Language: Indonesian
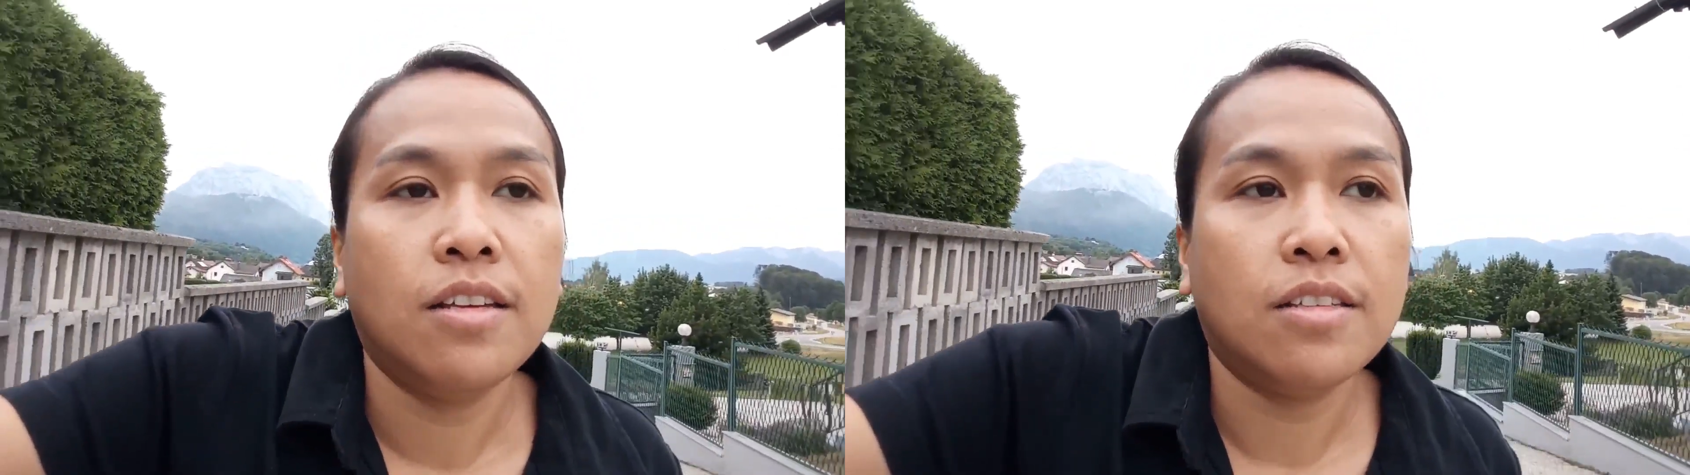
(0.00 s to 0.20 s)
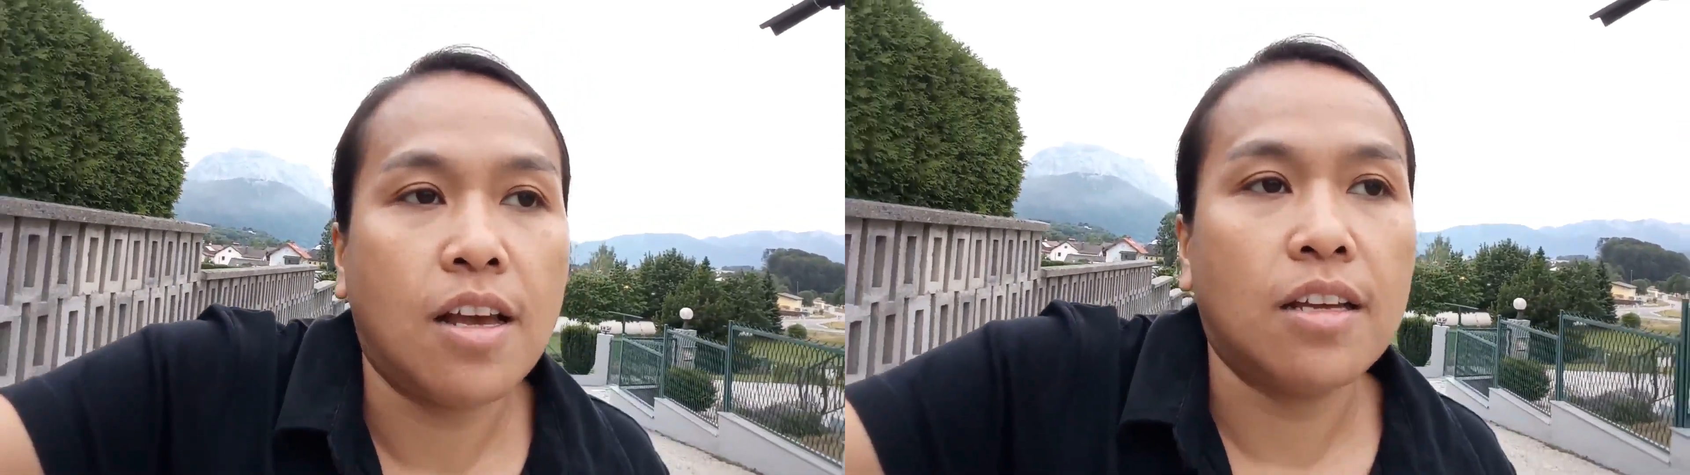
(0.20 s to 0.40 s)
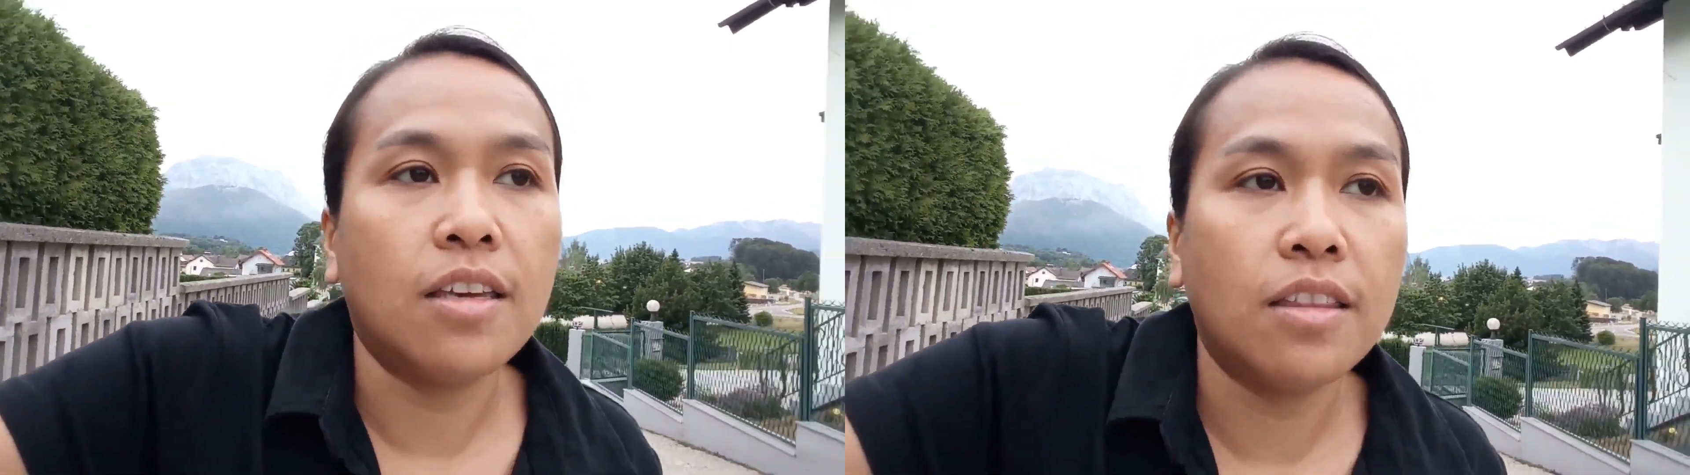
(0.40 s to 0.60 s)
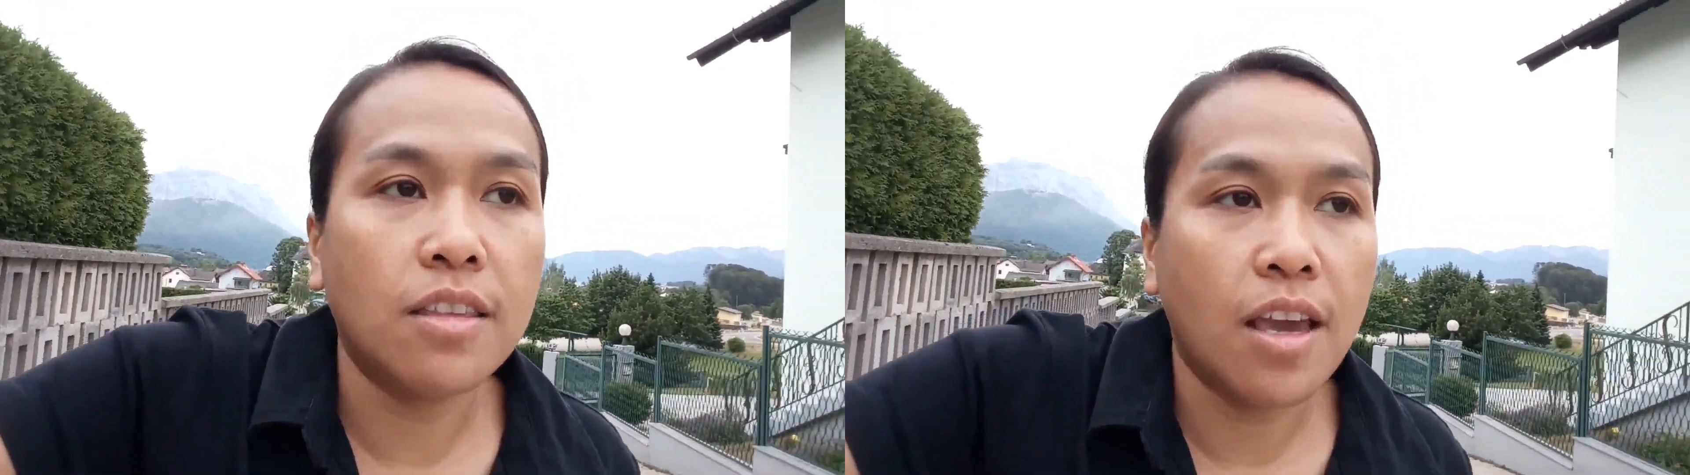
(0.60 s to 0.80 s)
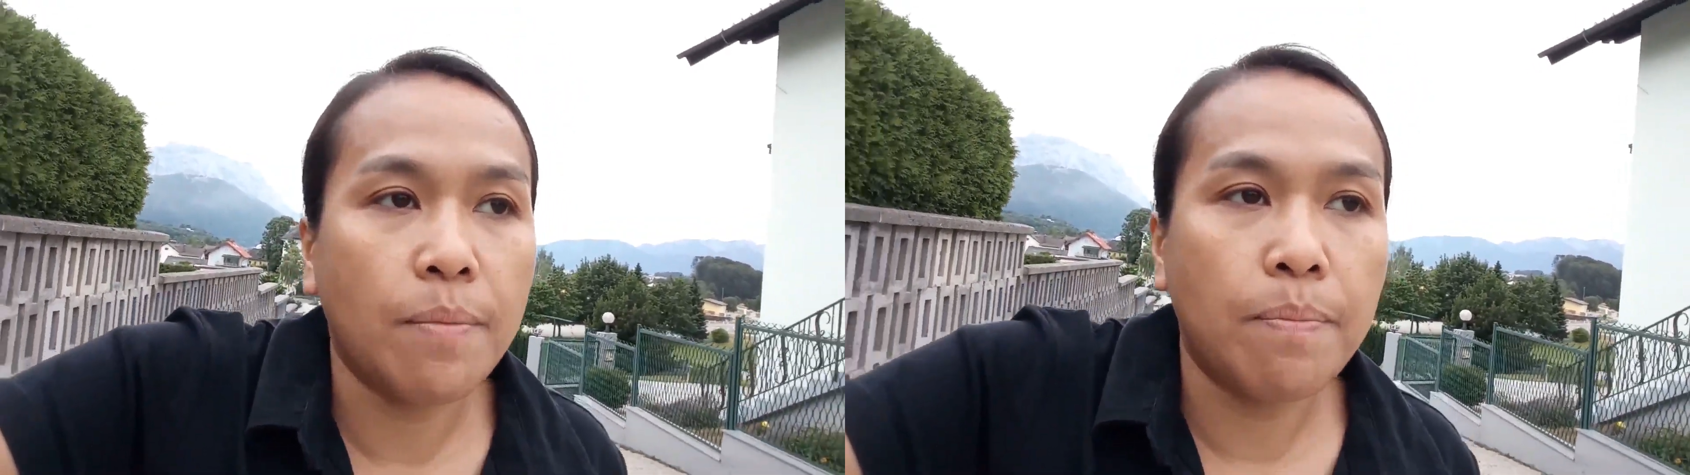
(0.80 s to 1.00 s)

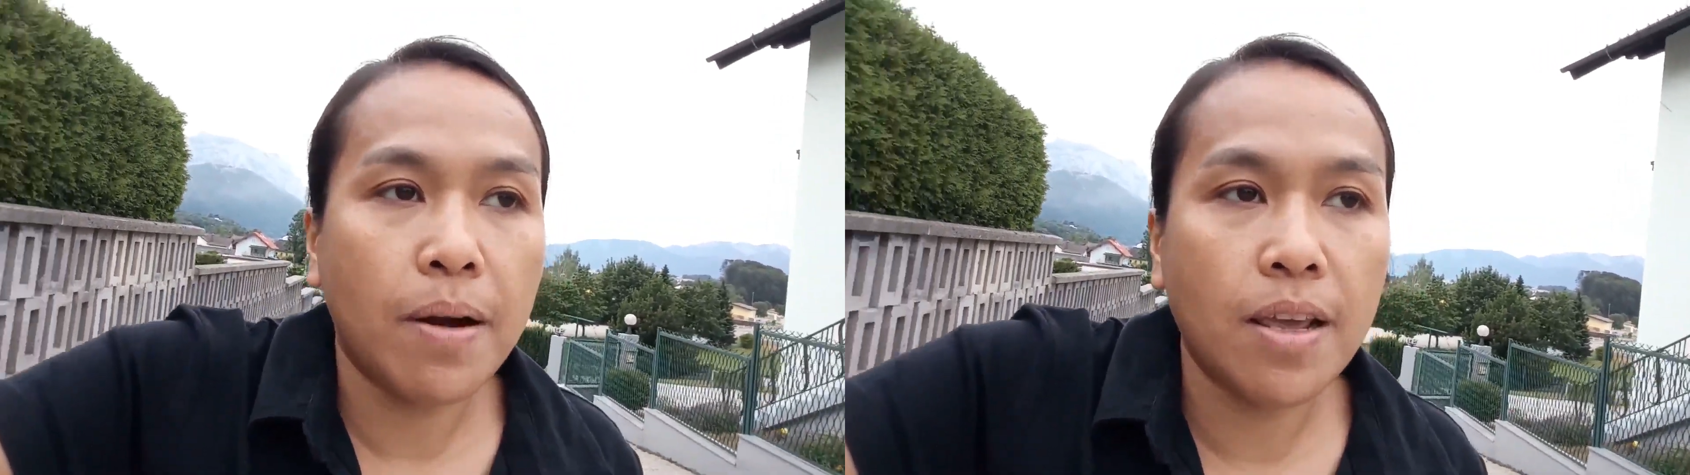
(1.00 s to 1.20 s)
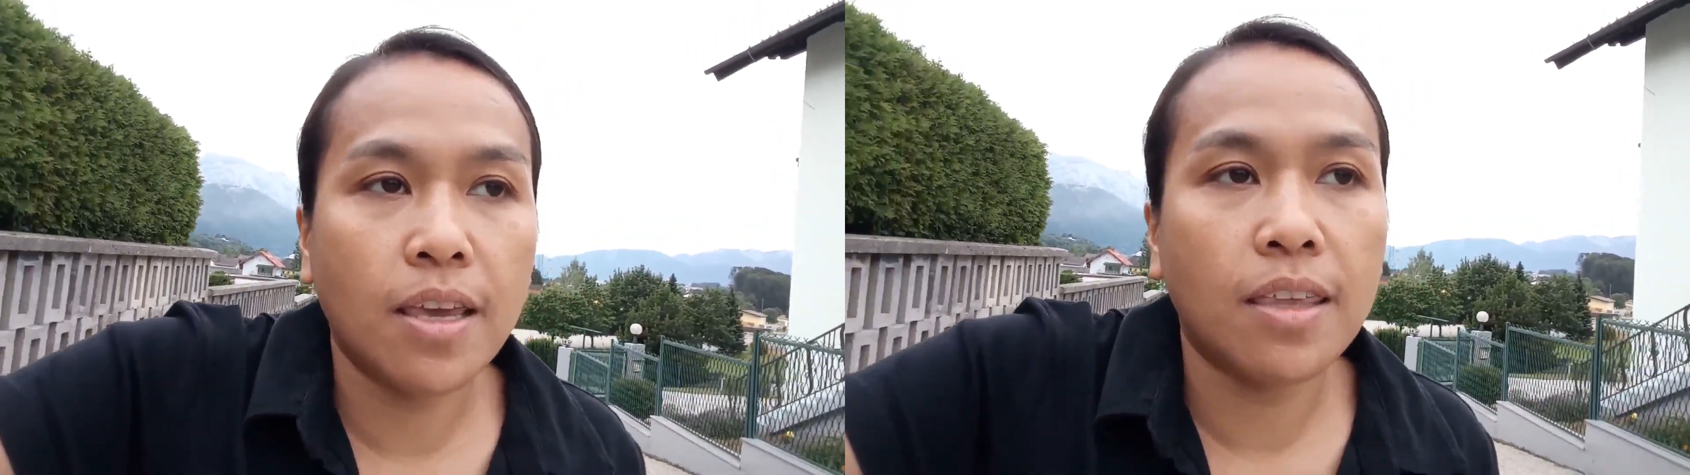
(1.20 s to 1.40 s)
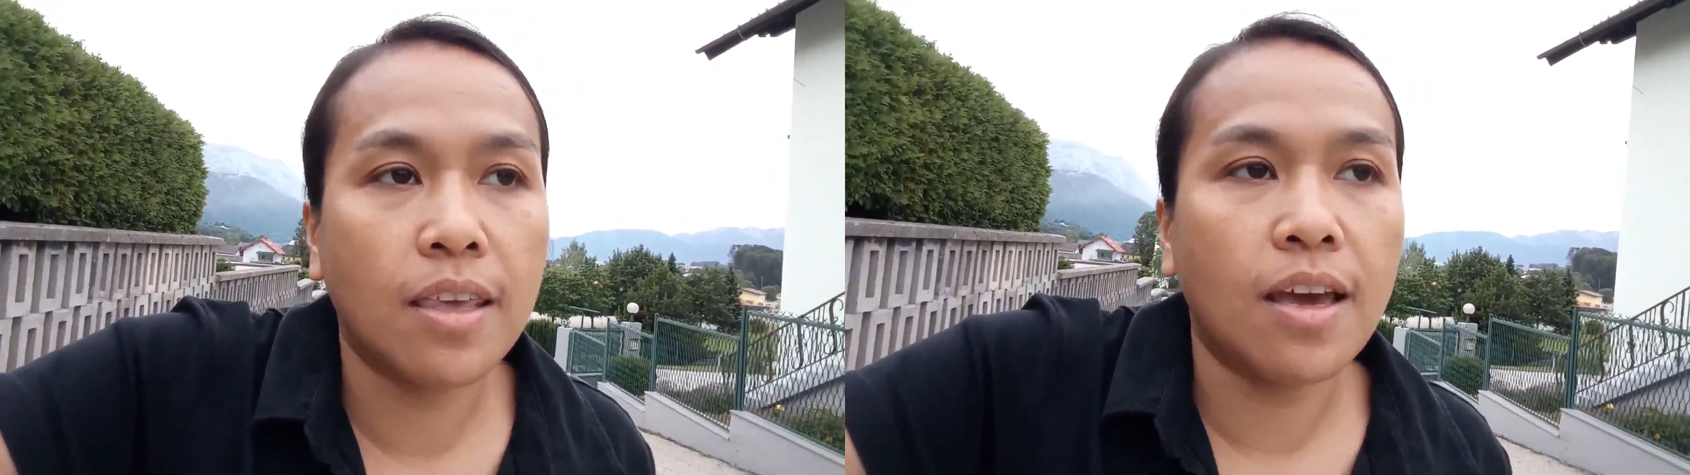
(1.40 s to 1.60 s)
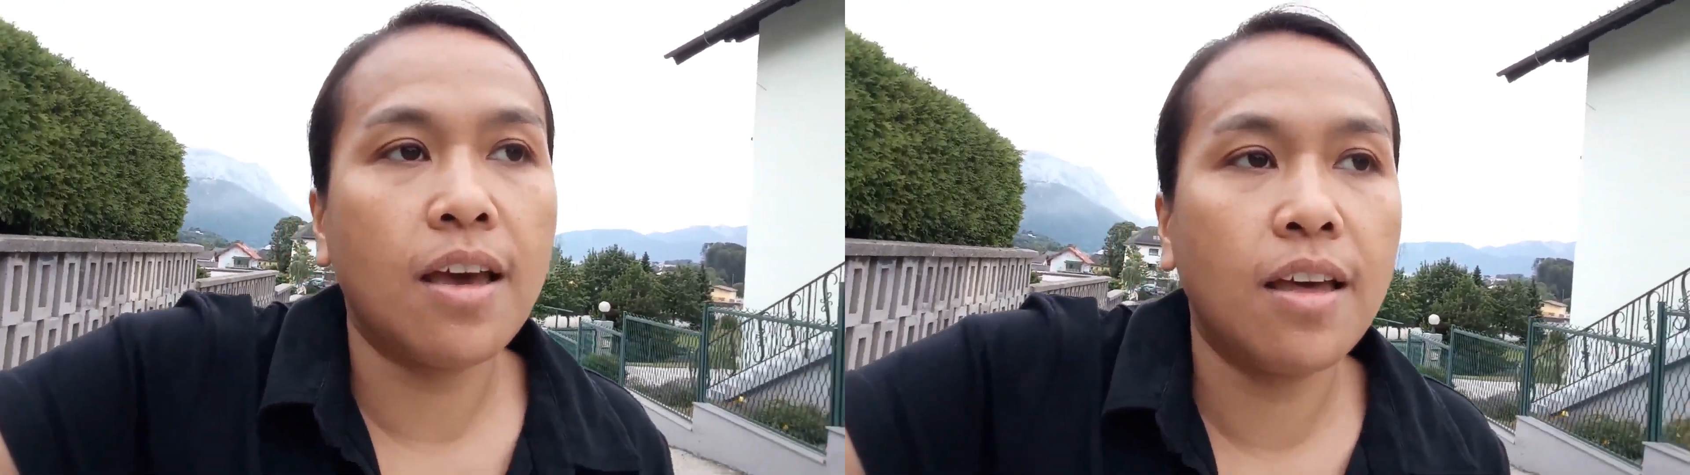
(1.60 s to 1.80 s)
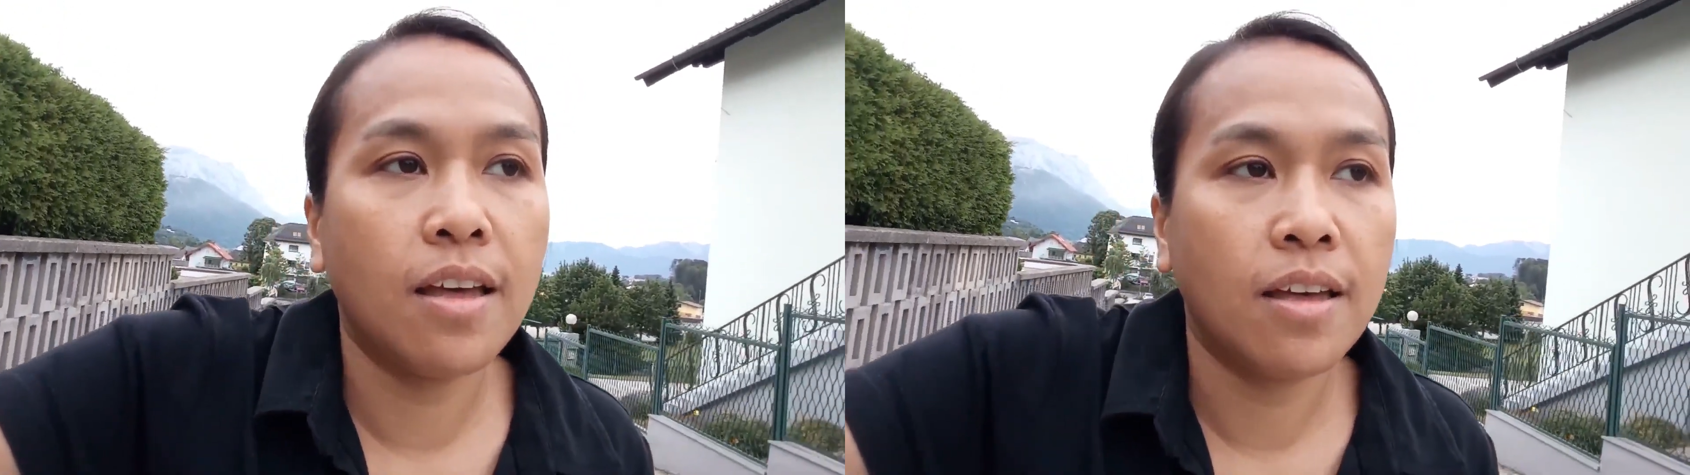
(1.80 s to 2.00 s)
Sakitnya, perihnya.